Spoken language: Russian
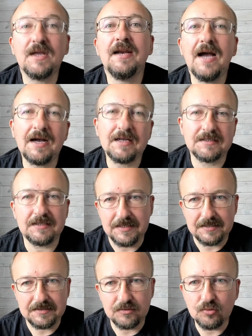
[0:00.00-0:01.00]
реакции на
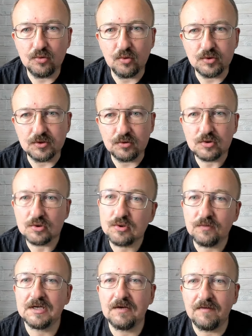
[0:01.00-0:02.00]
эти угрозы. То есть,
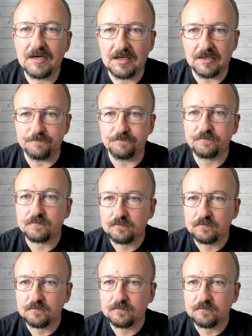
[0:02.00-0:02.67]
условно говоря,